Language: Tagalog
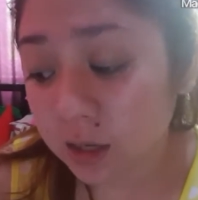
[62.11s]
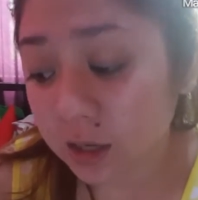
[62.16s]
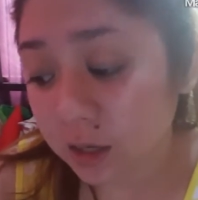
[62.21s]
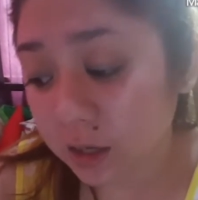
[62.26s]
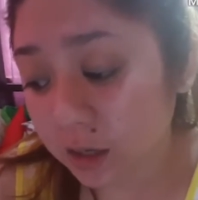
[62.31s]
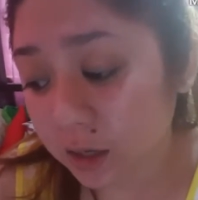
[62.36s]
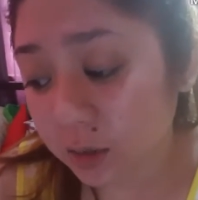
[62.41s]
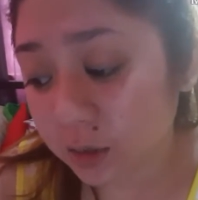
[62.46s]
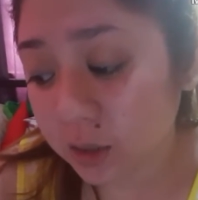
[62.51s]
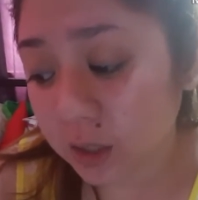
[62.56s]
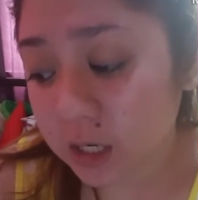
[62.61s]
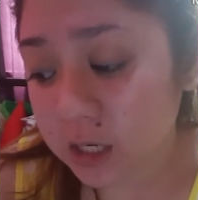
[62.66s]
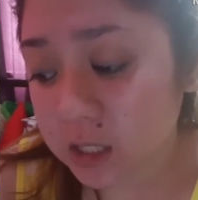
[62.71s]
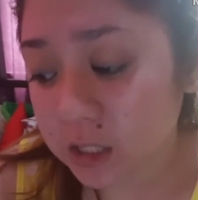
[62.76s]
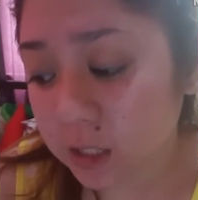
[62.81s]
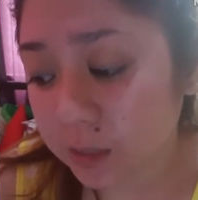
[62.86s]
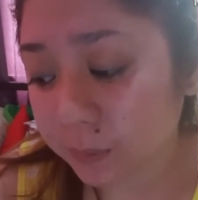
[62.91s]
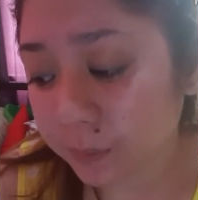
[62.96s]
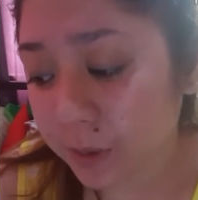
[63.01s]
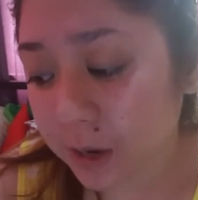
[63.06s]
Ngayon,
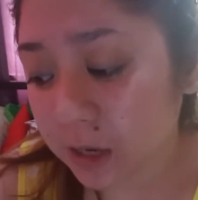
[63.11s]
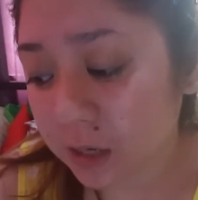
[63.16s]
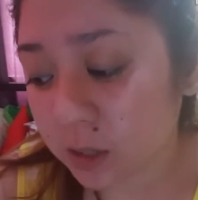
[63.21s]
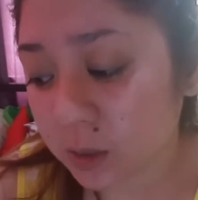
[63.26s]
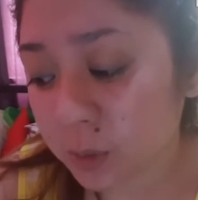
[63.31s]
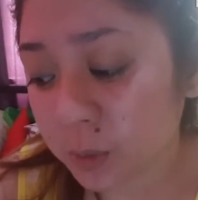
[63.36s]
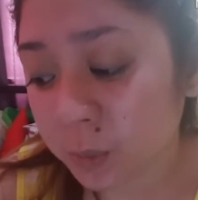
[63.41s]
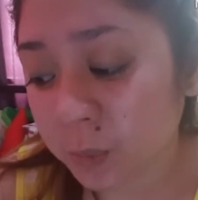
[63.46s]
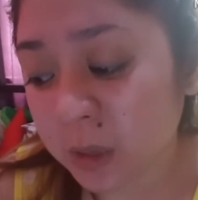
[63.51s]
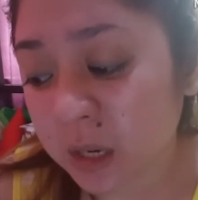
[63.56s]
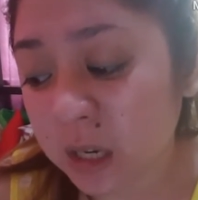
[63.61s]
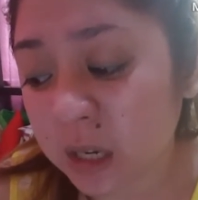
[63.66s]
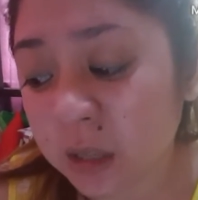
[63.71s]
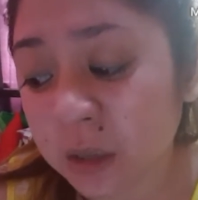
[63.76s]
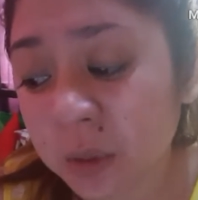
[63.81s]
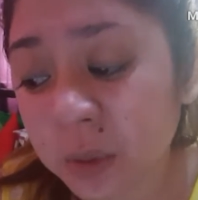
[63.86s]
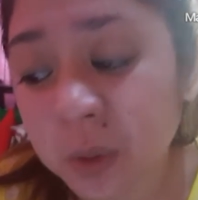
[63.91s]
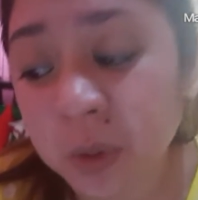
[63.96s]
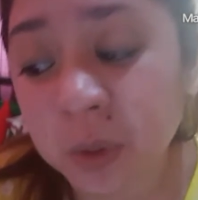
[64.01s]
kasi parang humina daw